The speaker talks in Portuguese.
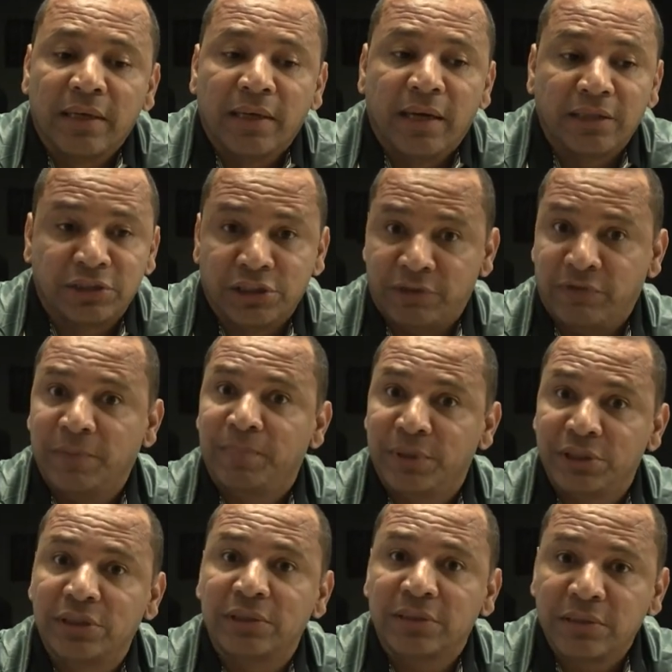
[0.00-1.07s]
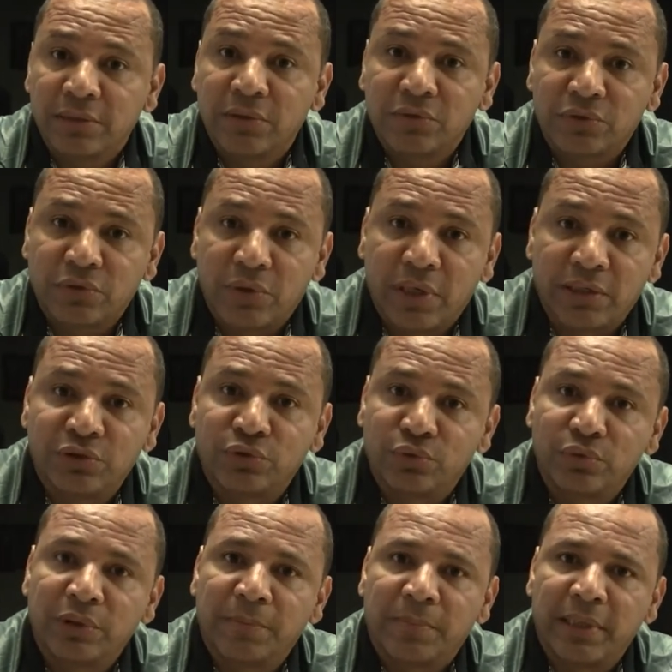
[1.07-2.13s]
A gente vem pedir não só
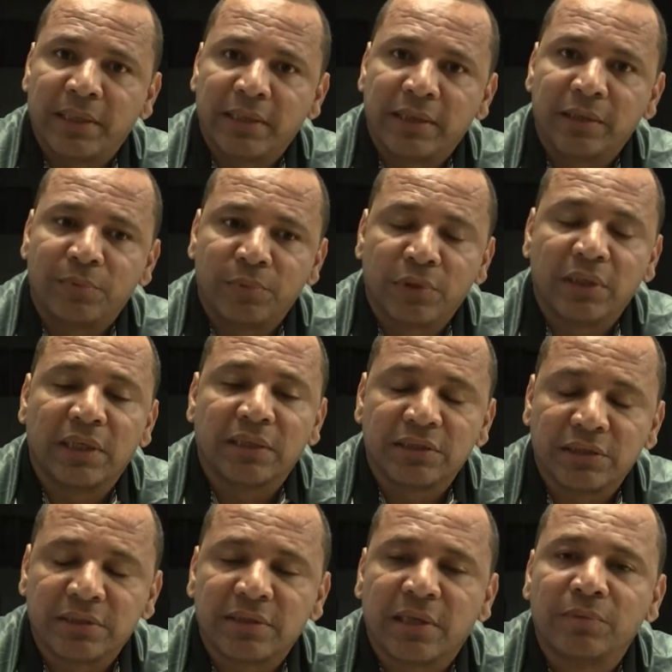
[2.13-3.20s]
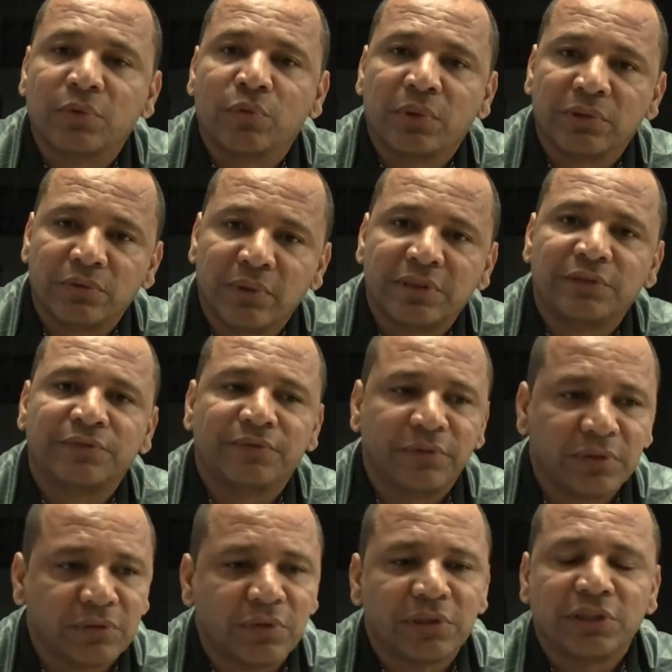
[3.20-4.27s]
ajuda para ele, porque a gente sabe o quanto é
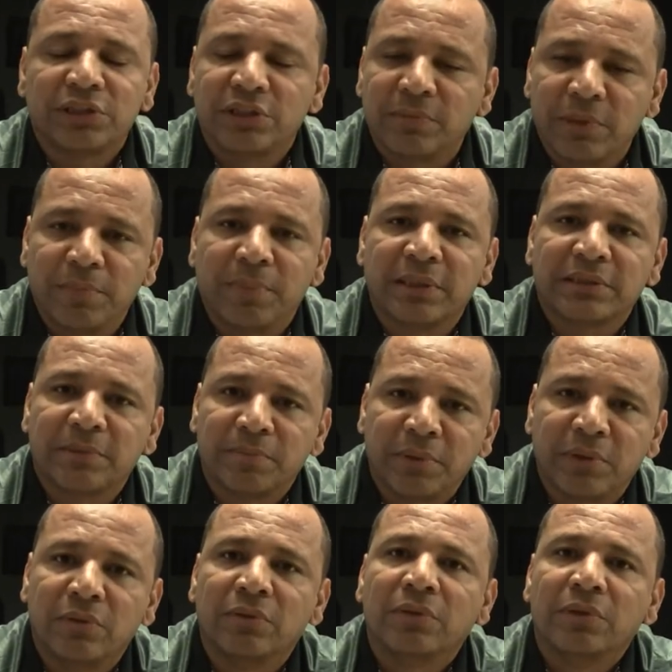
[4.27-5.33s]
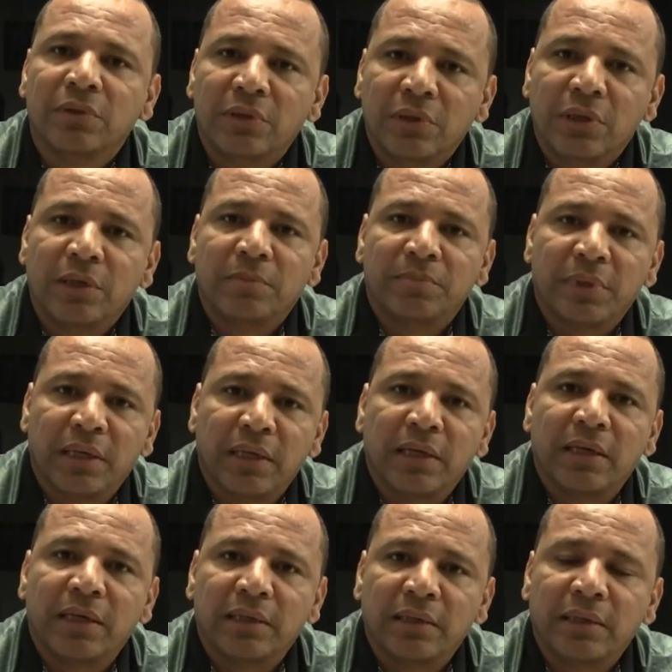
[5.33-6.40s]
difícil, a gente também passa pelo,
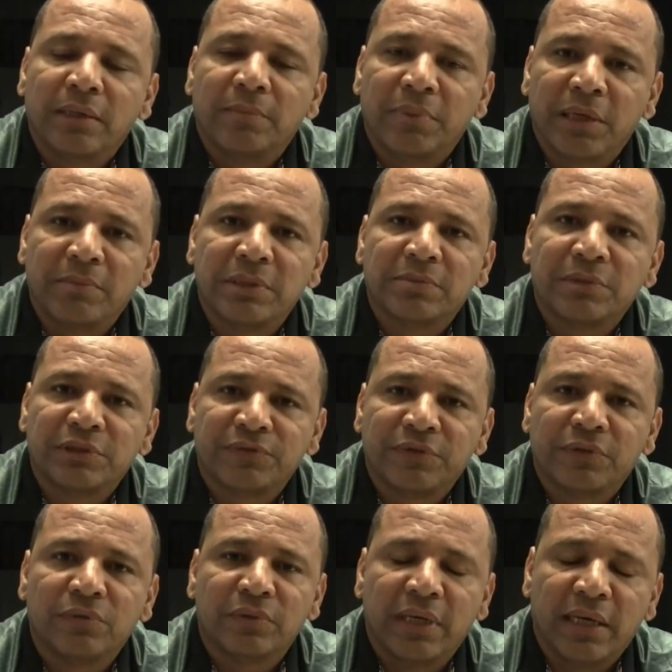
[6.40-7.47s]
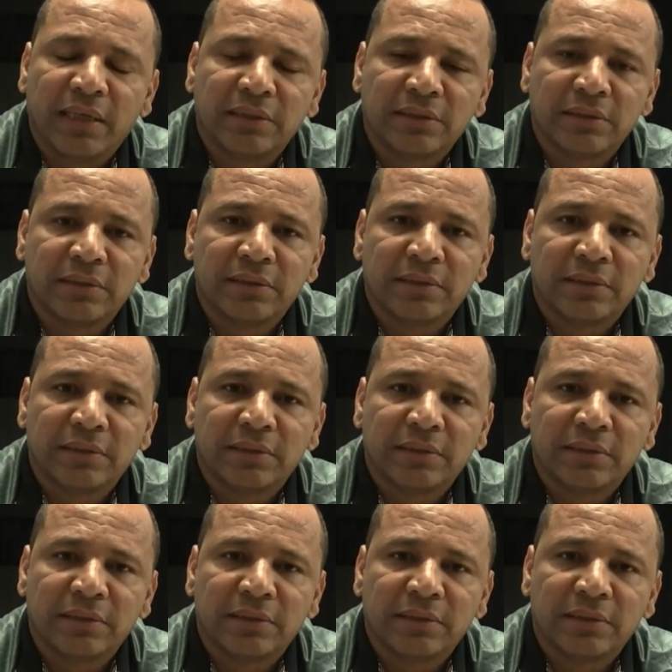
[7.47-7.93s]
pela, pela mesma dificuldade.